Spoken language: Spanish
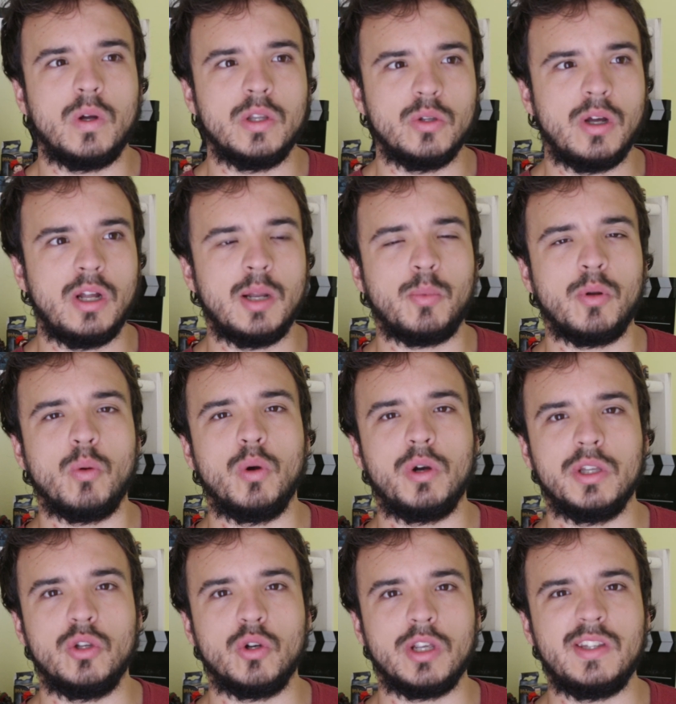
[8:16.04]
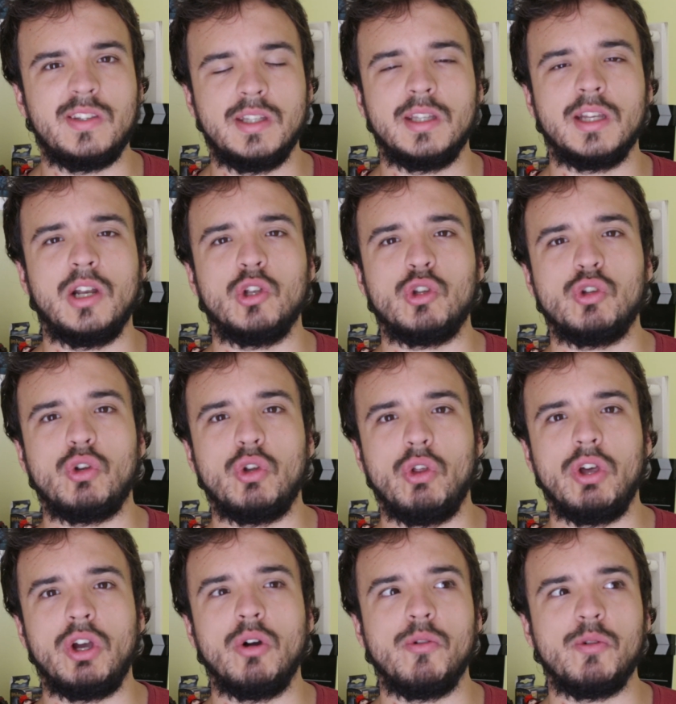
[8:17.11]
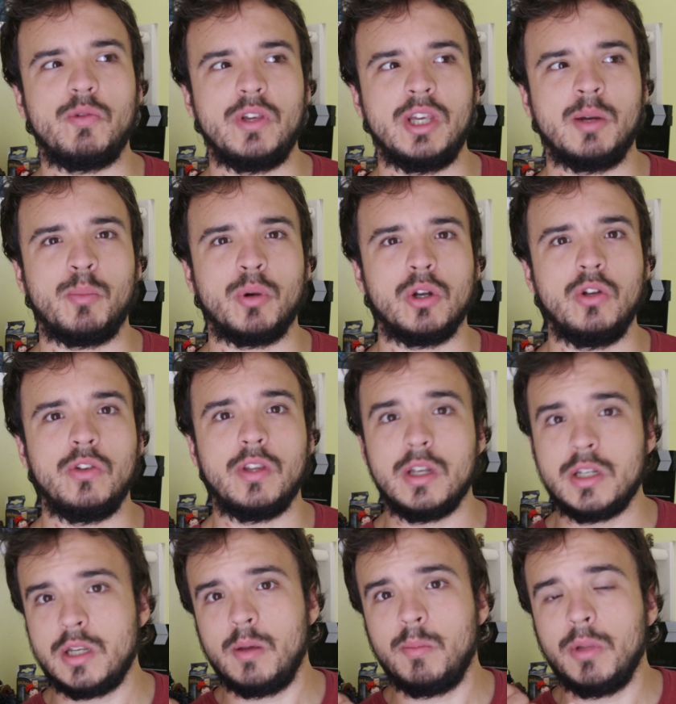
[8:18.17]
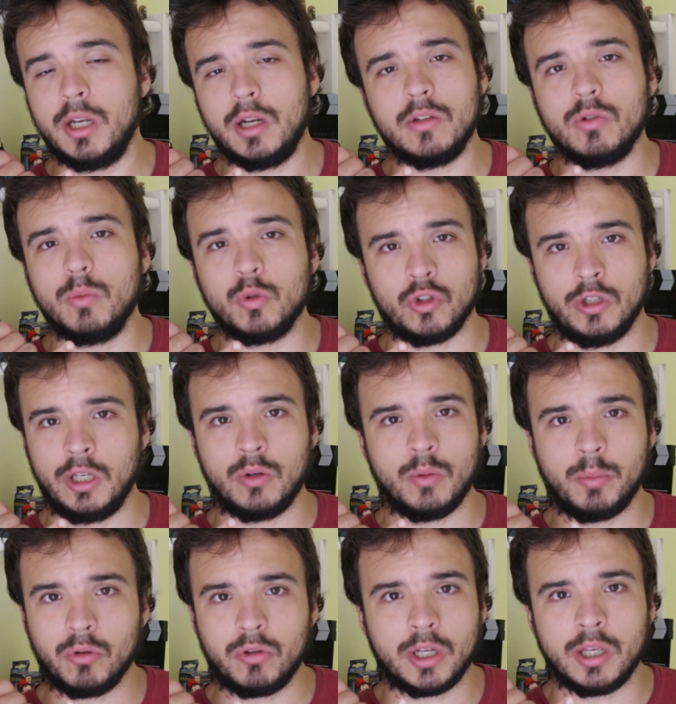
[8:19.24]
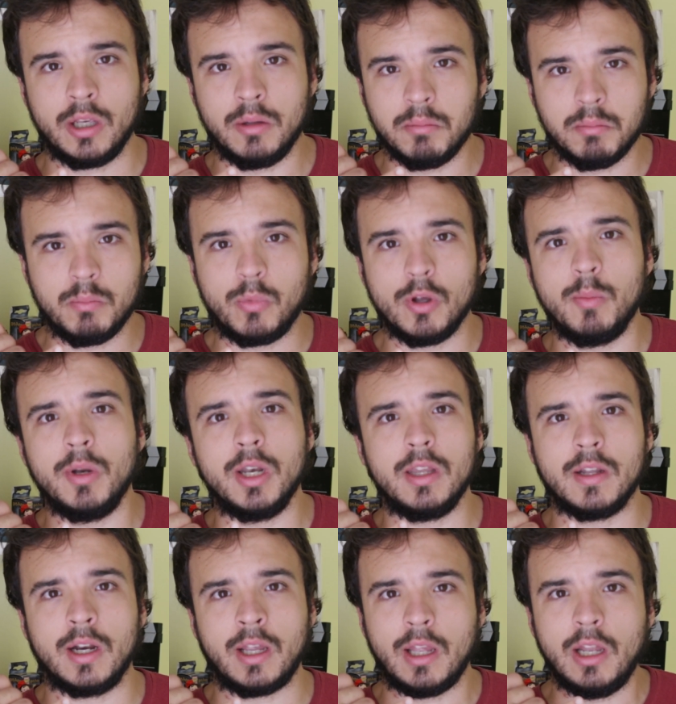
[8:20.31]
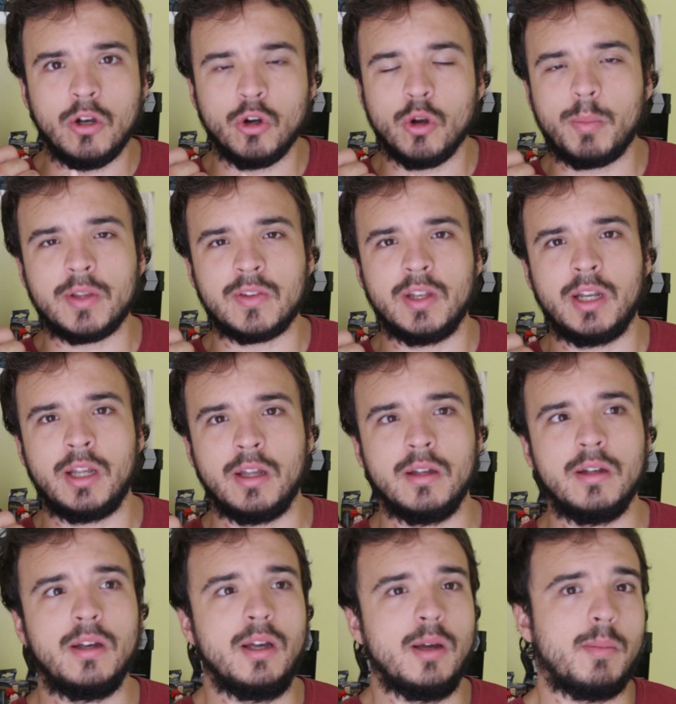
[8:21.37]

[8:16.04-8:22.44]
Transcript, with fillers: cuando habla por el walkie-talkie y siente que los otros desconfían, porque no dice, che, miren que somos ciegos, puta que pueden venir tranquilos, no pasa nada.